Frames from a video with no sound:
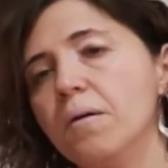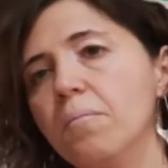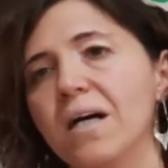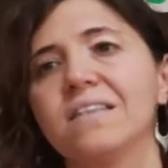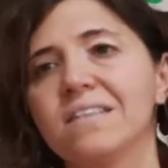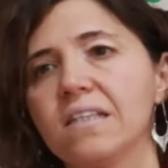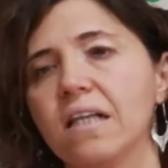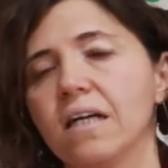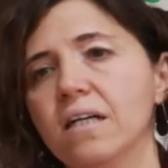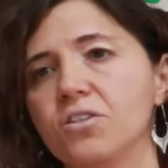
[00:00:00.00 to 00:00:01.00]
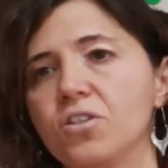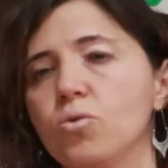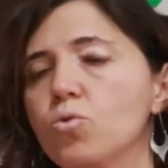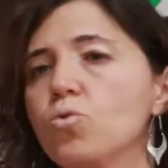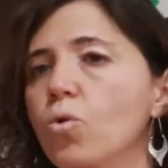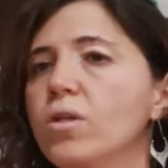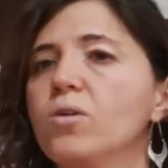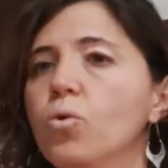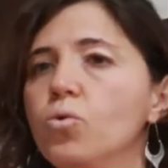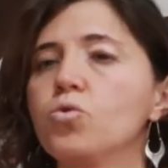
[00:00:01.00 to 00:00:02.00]
mantığıyla işte
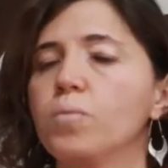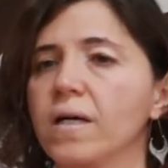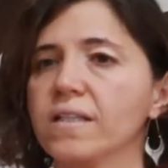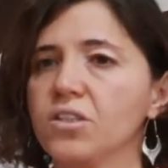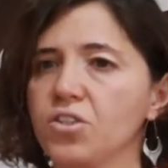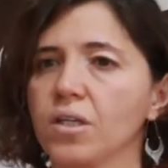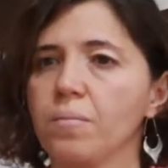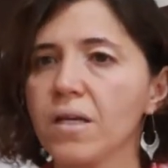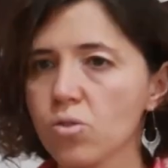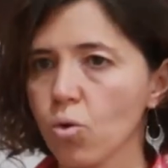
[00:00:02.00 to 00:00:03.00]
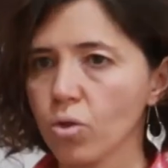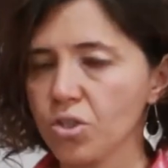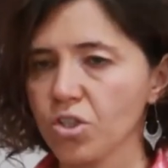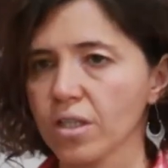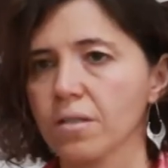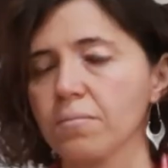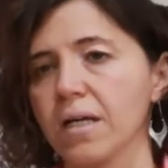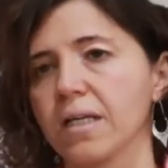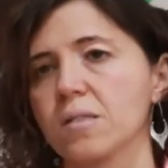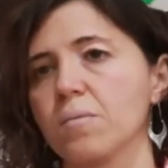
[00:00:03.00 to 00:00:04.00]
%12-13 bandına çekmeye zorlayacak
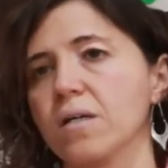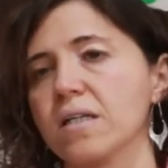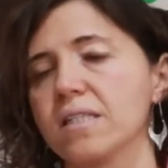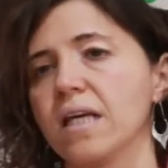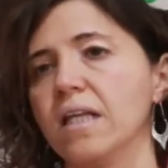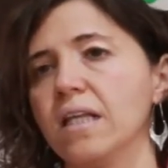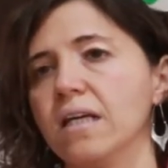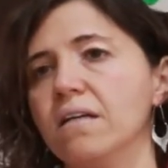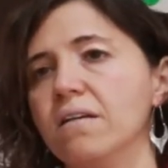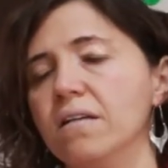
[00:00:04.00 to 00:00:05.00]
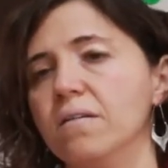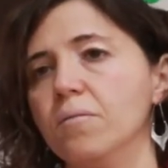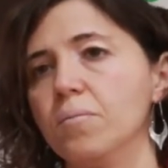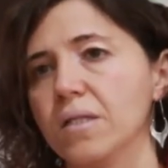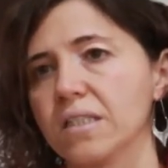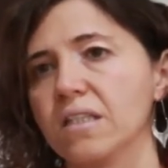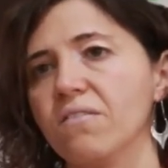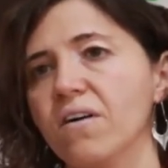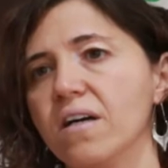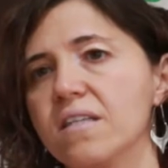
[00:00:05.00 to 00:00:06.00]
Merkez Bankası eliyle e, piyasada
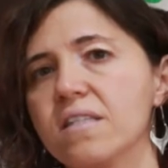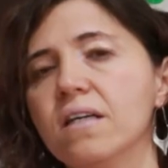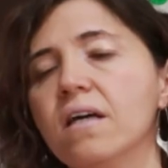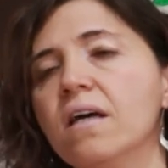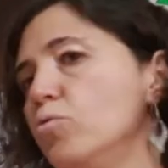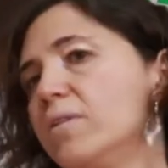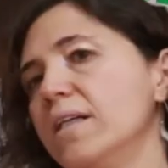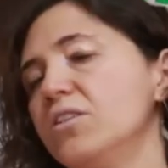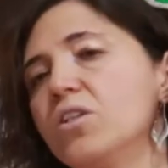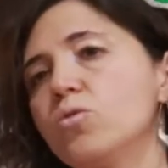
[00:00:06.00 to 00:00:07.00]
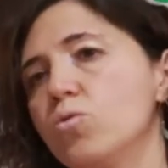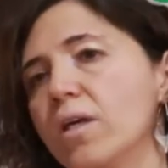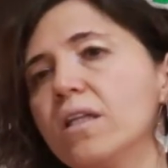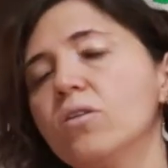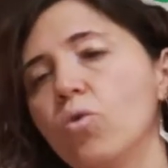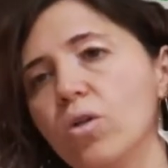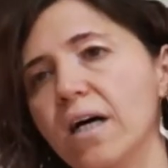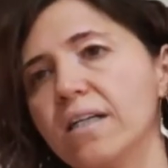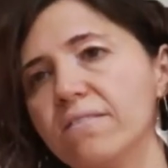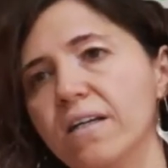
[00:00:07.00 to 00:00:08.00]
faizi. Bu da işte sürekli
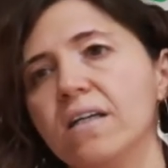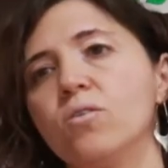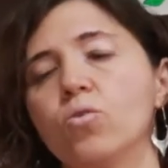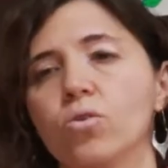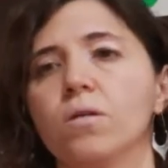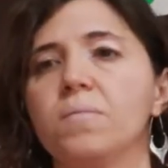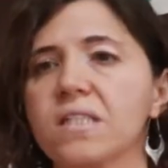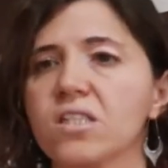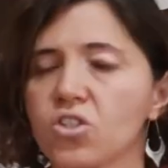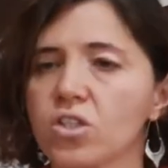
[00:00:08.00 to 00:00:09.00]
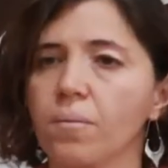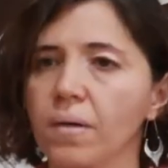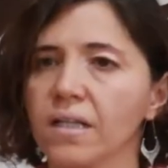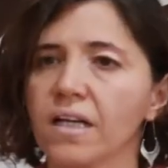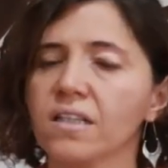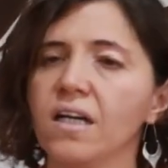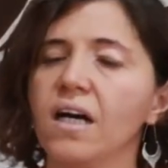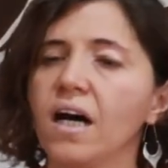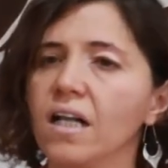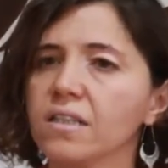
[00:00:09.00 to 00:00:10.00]
dolar ve euroda bir sıçramalar,
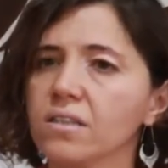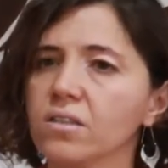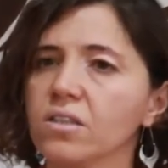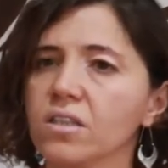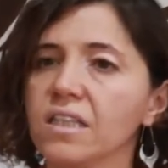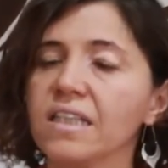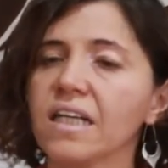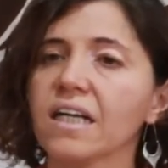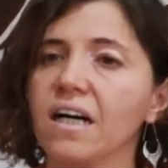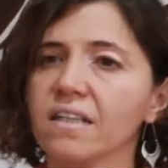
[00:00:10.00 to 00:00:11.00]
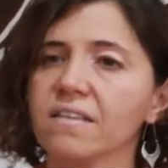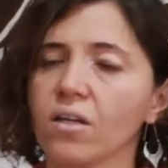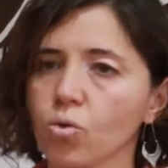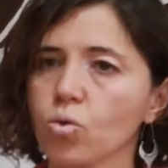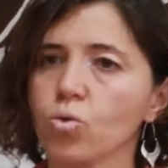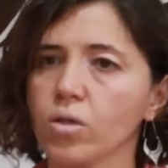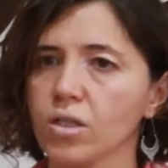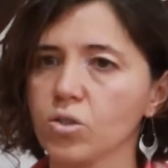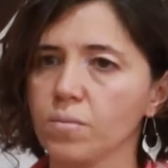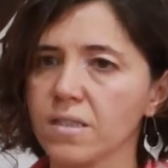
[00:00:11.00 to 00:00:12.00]
halkın e, giderek artan
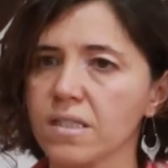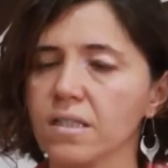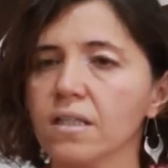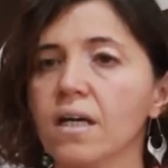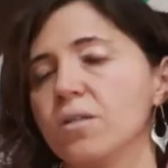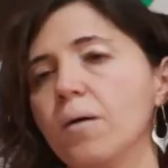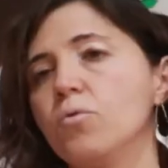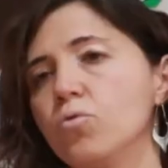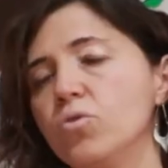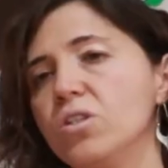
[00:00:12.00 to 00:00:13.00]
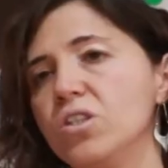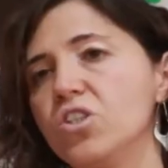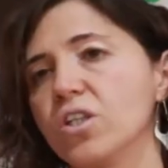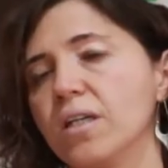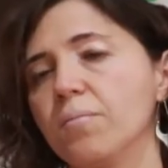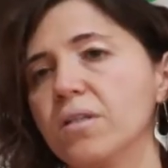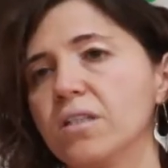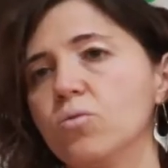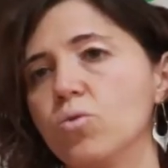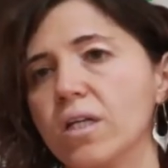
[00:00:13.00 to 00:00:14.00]
yoksullaşması, işte yani bütün iş
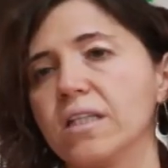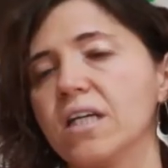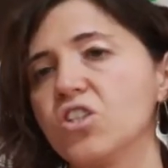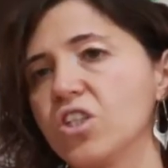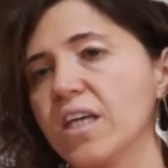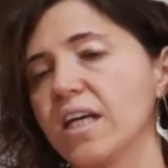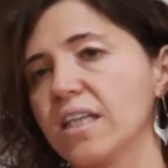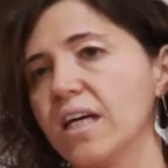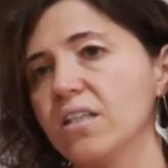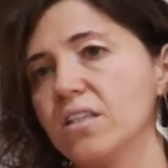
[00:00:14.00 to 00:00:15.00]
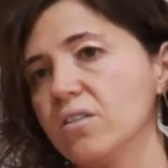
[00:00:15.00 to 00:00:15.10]
adamları üzerinden şikayetler